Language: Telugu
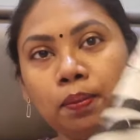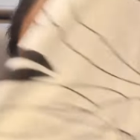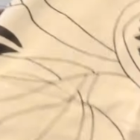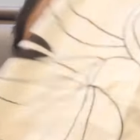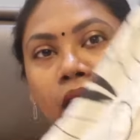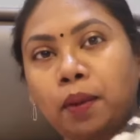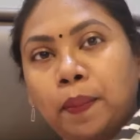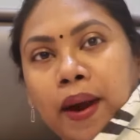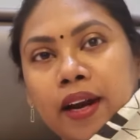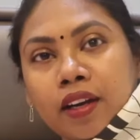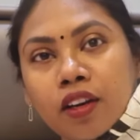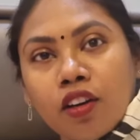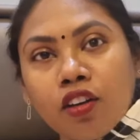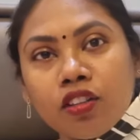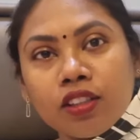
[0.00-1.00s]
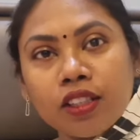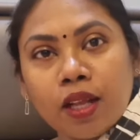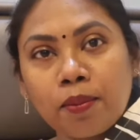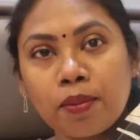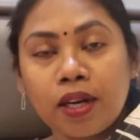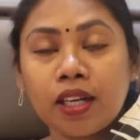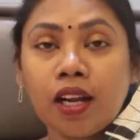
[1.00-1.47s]
బ్లాక్ ప్యాటర్న్ లో ఉంటుంది
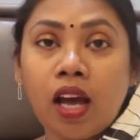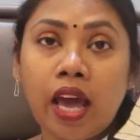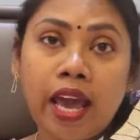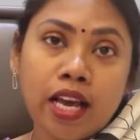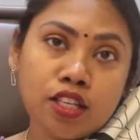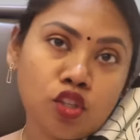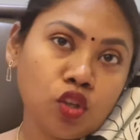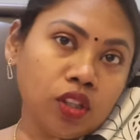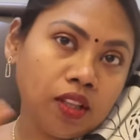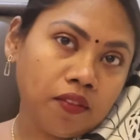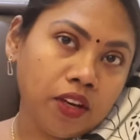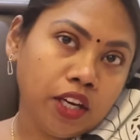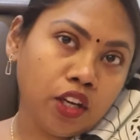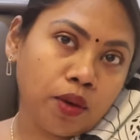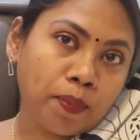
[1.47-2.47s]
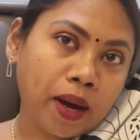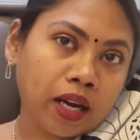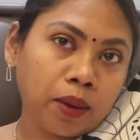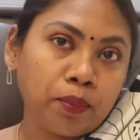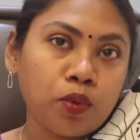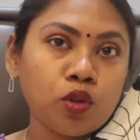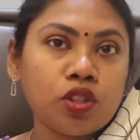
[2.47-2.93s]
అనమాట వేసుకుంది వీడియో
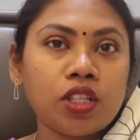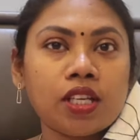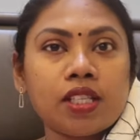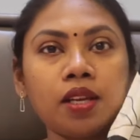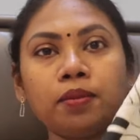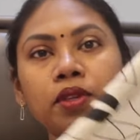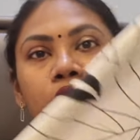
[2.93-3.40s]
పక్కన పోస్ట్ చేస్తాం